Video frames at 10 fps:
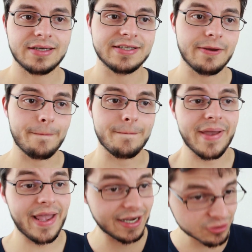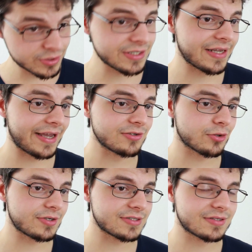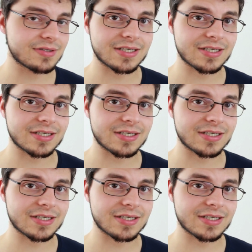Je mehr du hineindrückst,